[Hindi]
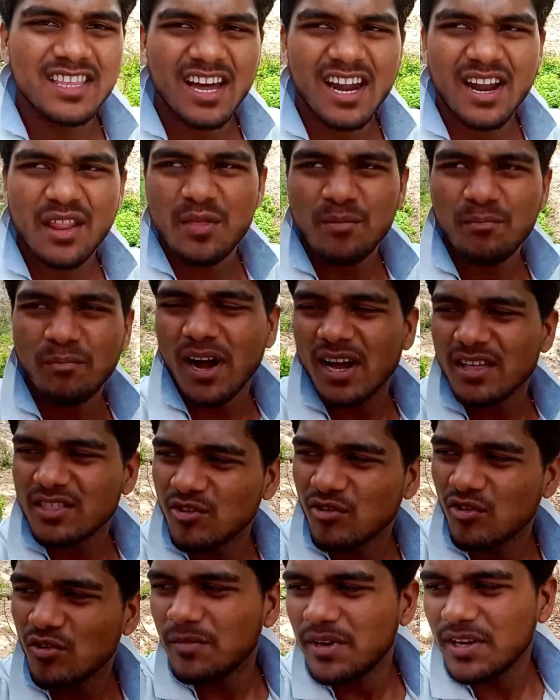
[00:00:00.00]
चार से पाँच
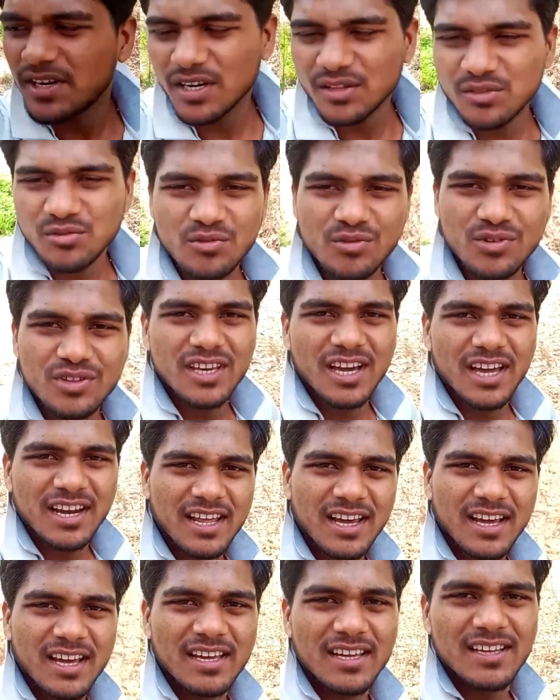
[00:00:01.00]
किलोमीटर दूर
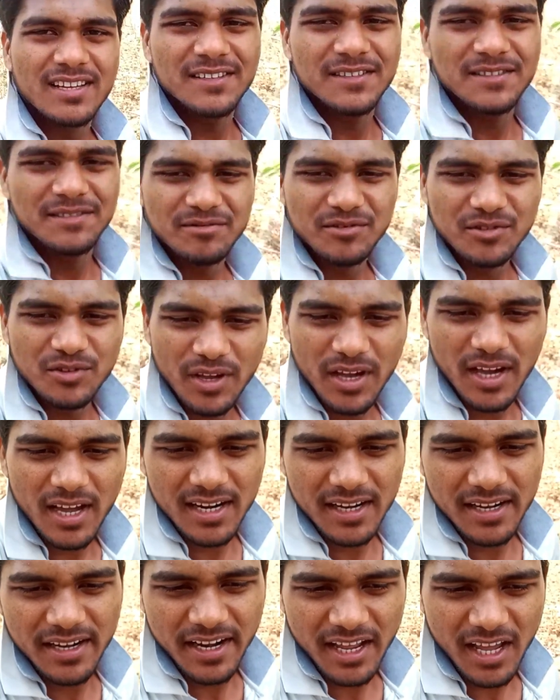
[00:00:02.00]
जाना है तो
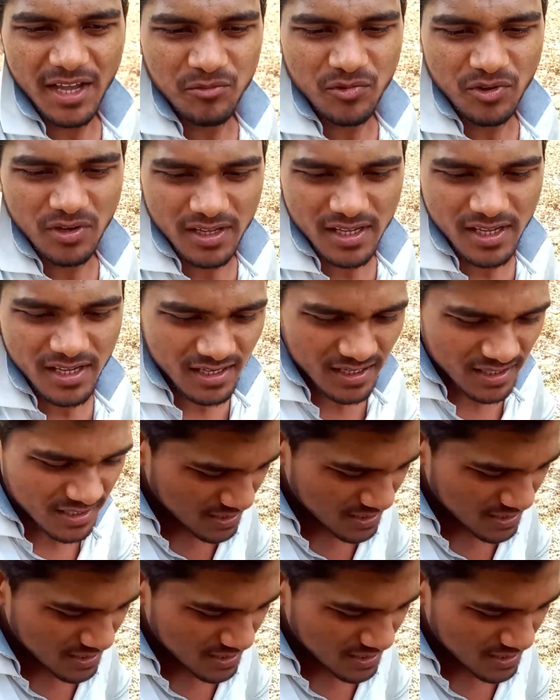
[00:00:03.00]
यार टाइम तो लगेगा